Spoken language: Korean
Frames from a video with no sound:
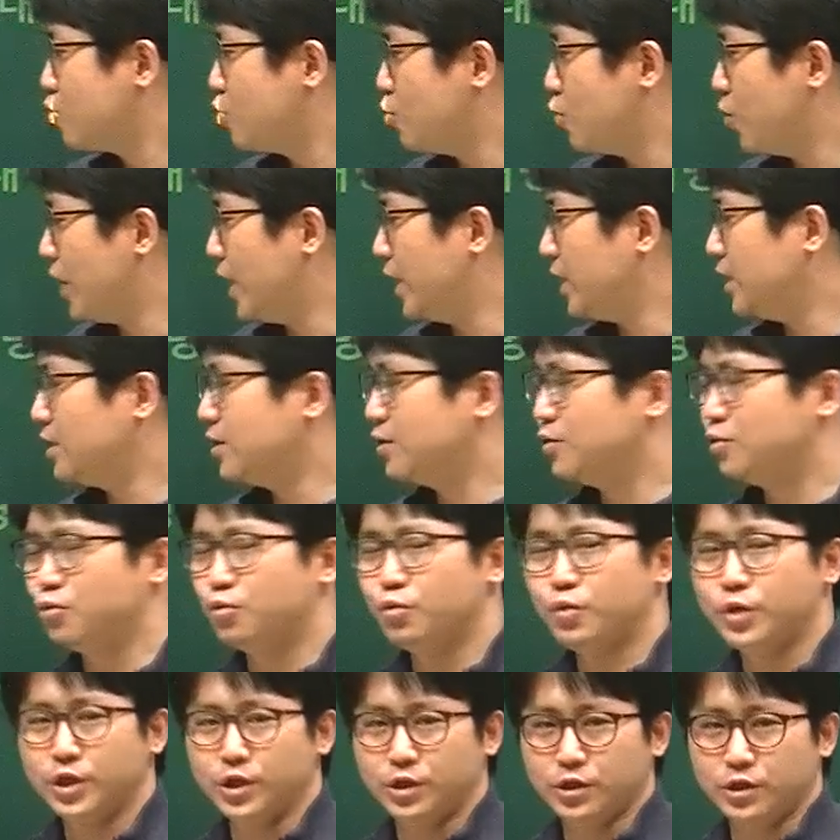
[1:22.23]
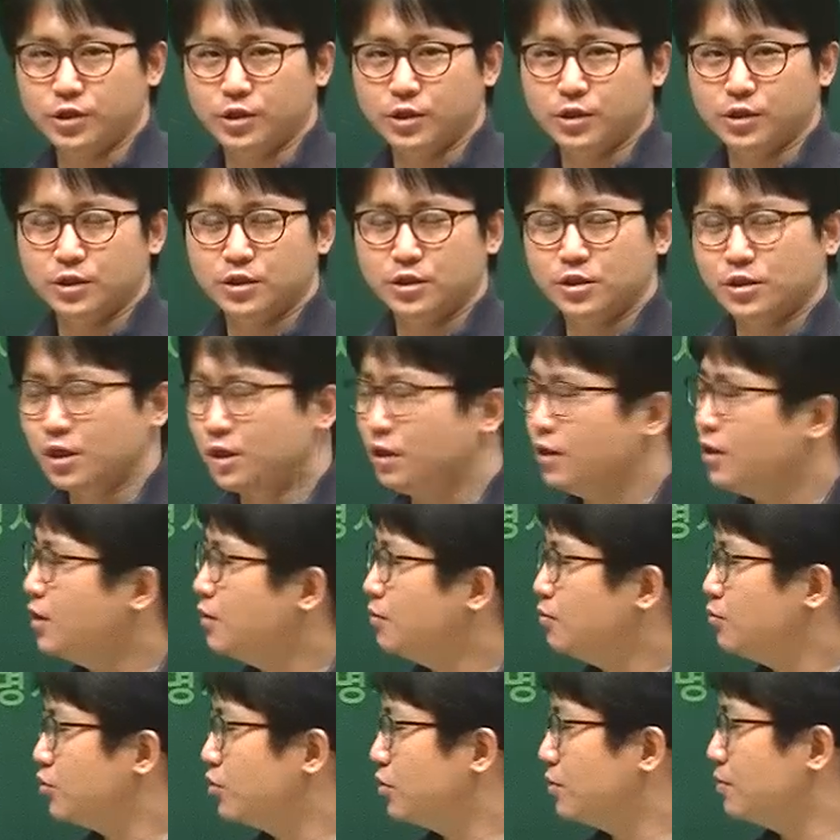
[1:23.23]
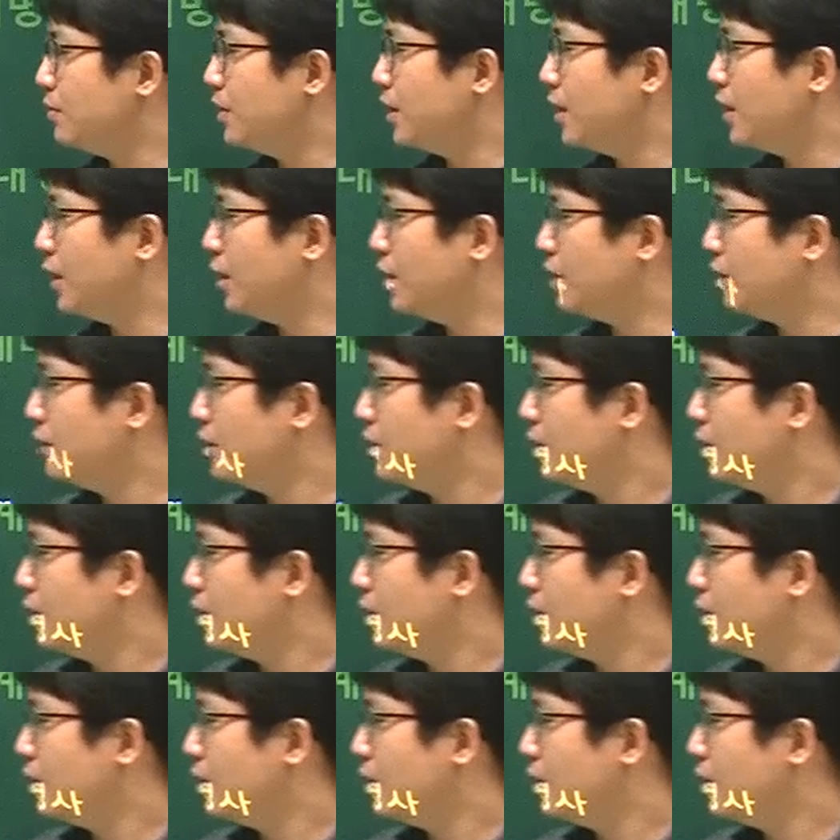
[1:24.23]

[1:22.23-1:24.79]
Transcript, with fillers: quite weird. 그죠? 무슨 말이에요?